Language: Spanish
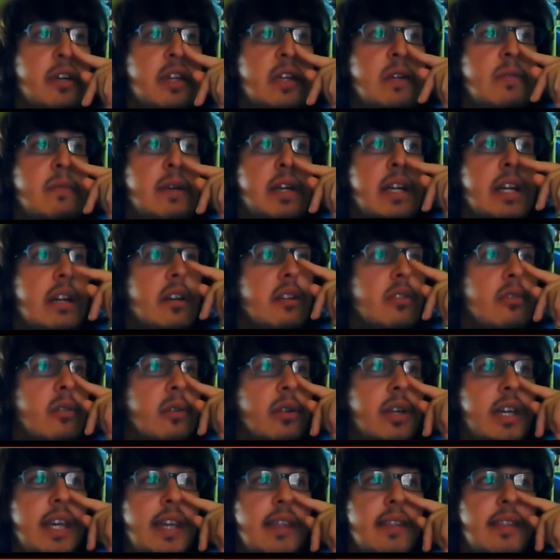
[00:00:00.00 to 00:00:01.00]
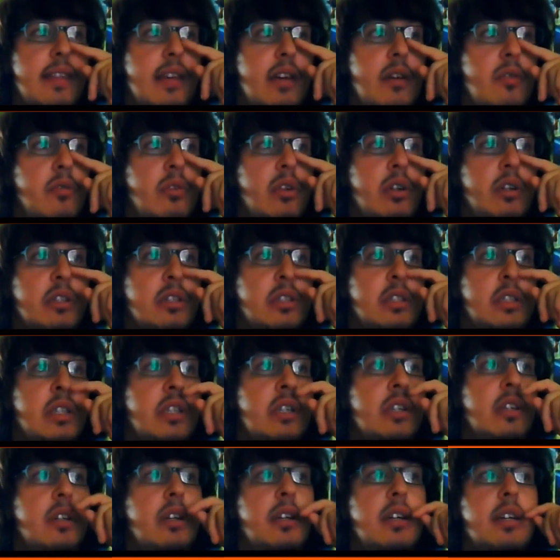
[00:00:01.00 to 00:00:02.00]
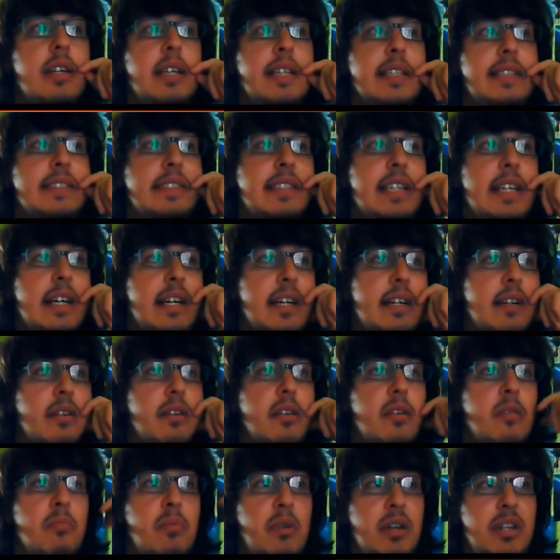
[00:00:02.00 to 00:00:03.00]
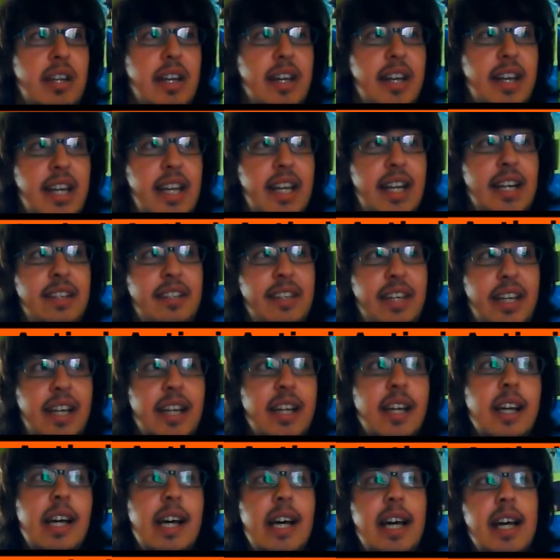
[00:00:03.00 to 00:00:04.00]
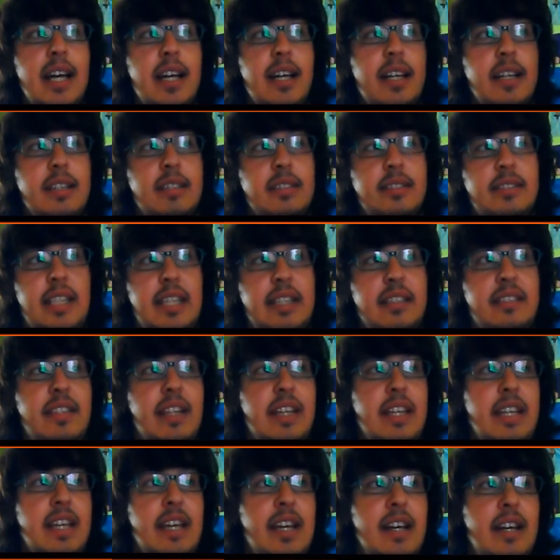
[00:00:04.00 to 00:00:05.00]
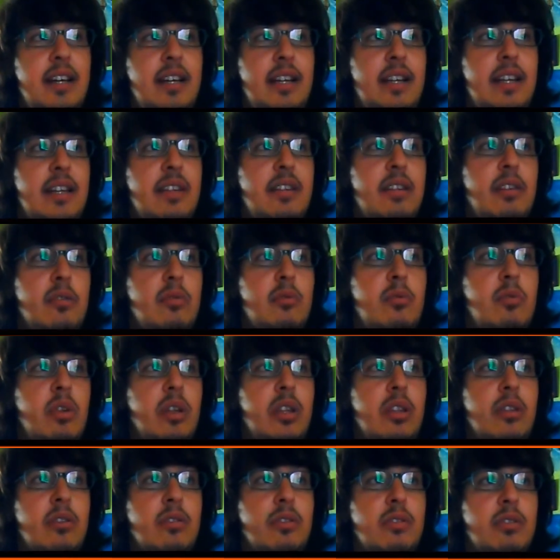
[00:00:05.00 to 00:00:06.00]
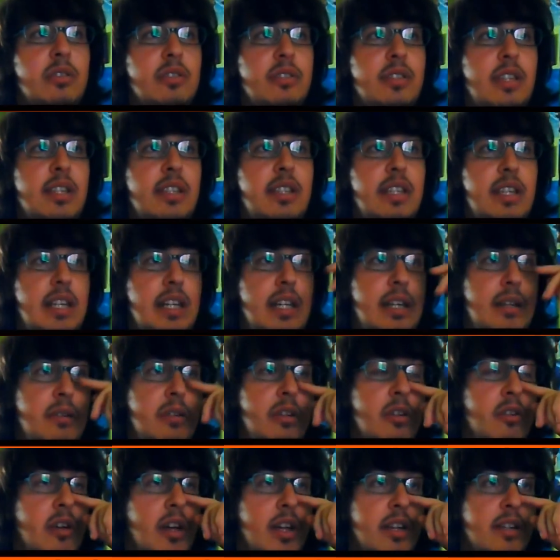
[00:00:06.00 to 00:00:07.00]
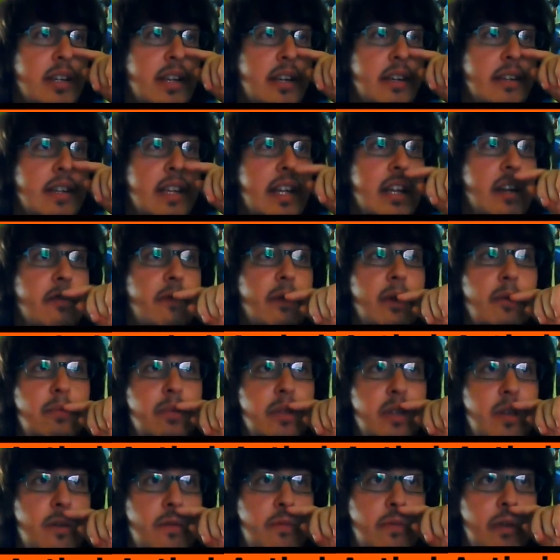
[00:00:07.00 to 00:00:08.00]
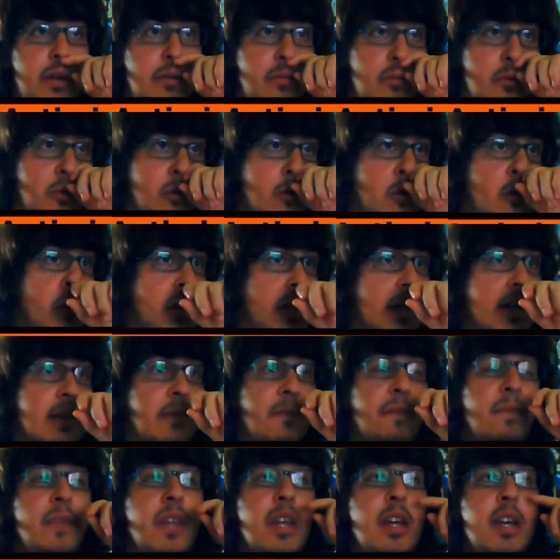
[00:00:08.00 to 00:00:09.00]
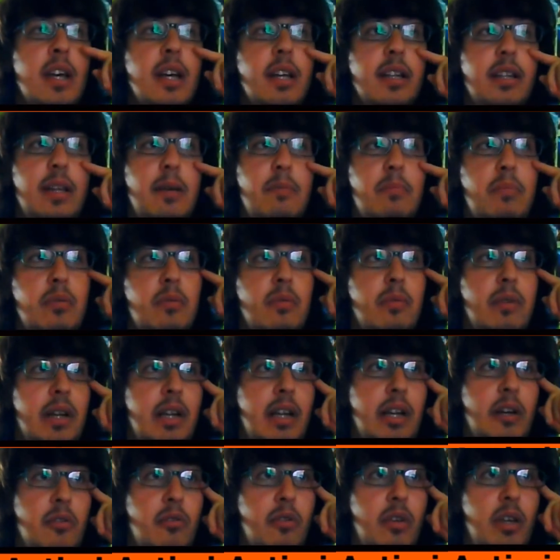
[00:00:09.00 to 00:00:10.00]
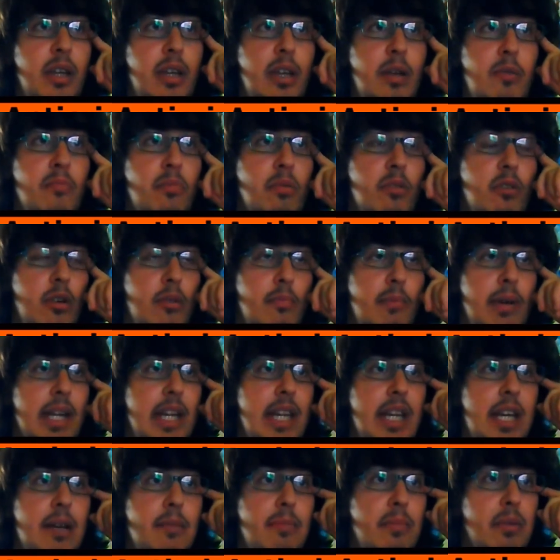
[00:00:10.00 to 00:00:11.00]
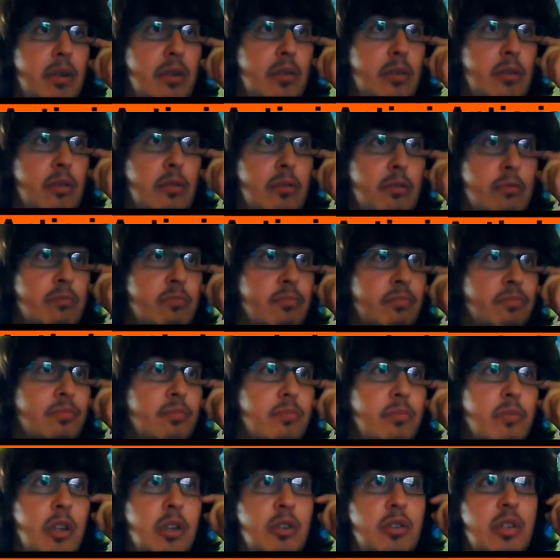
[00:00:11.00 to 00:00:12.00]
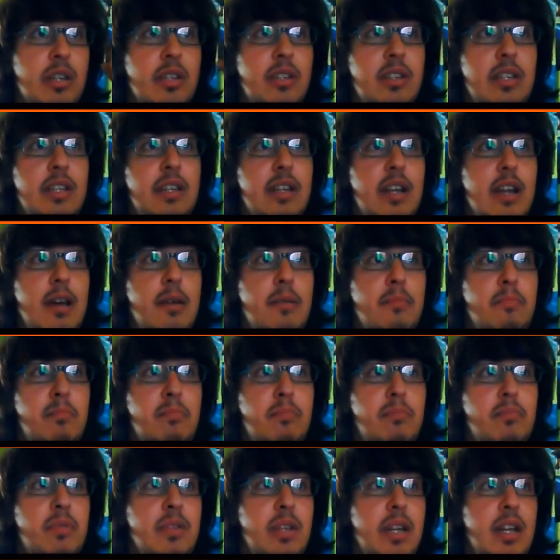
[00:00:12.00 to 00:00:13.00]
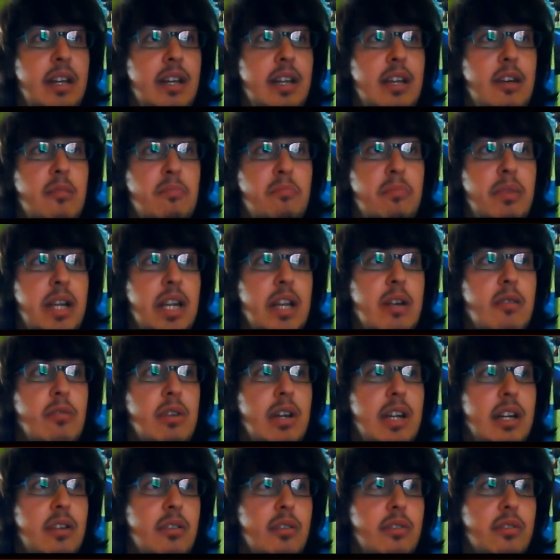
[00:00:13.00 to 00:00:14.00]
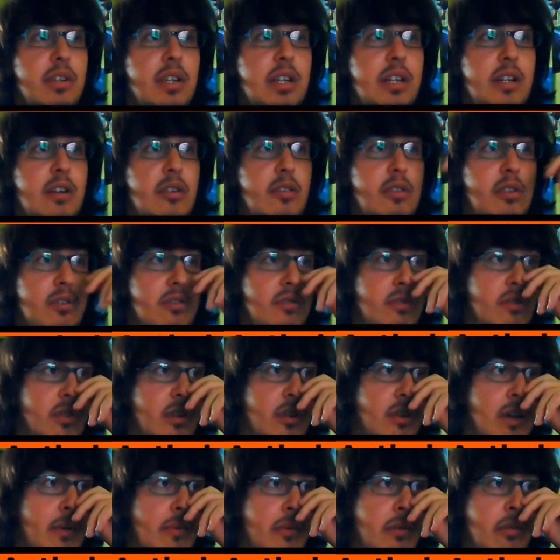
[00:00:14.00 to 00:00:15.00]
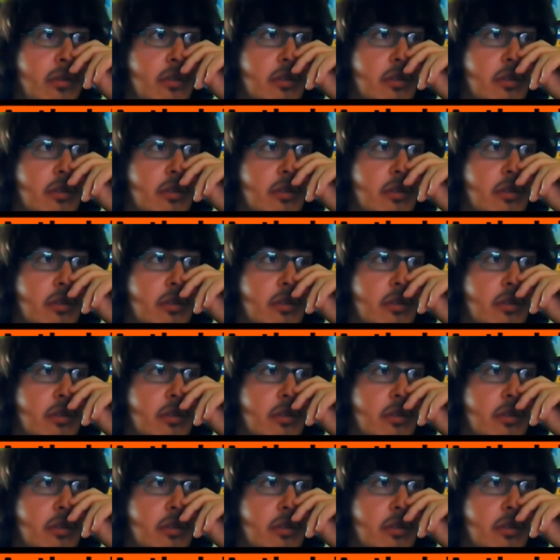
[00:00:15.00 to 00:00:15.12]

como podéis ver son 15 euros. Está, podéis elegir entre Sansella, Eliseus 1 y No sé si yo es que Sansella no me lo he podido ver nunca. Tampoco que le cogí un poco de manía, pero no sé si sea serie o películas, no sé, creo que son